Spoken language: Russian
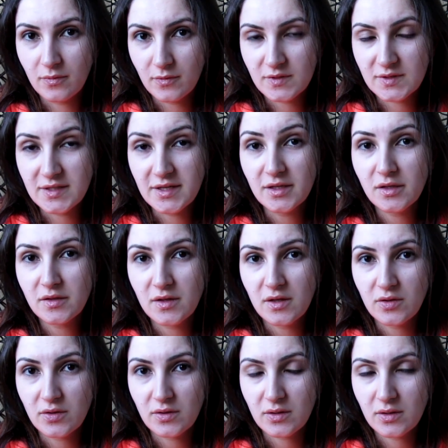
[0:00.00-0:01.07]
сделать
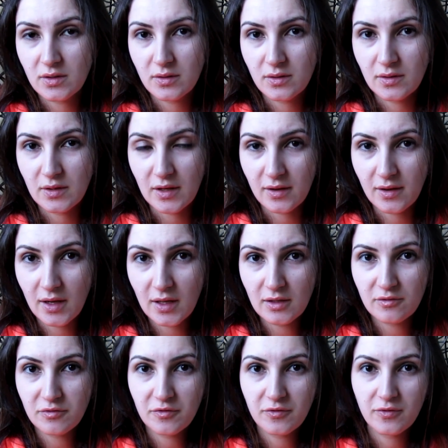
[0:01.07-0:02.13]
этих
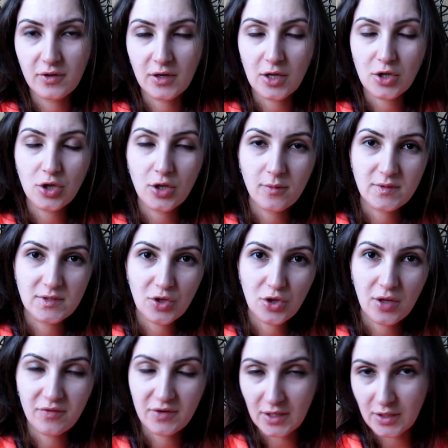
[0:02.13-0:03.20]
нелегалов гражданами
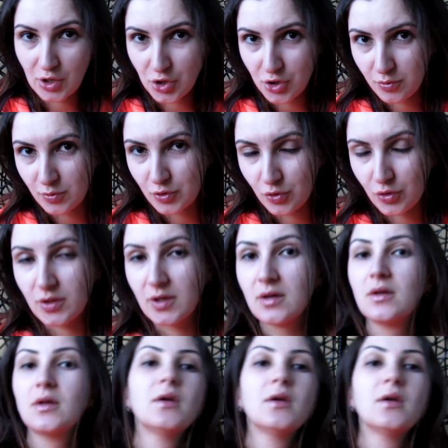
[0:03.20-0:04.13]
США в конечном итоге.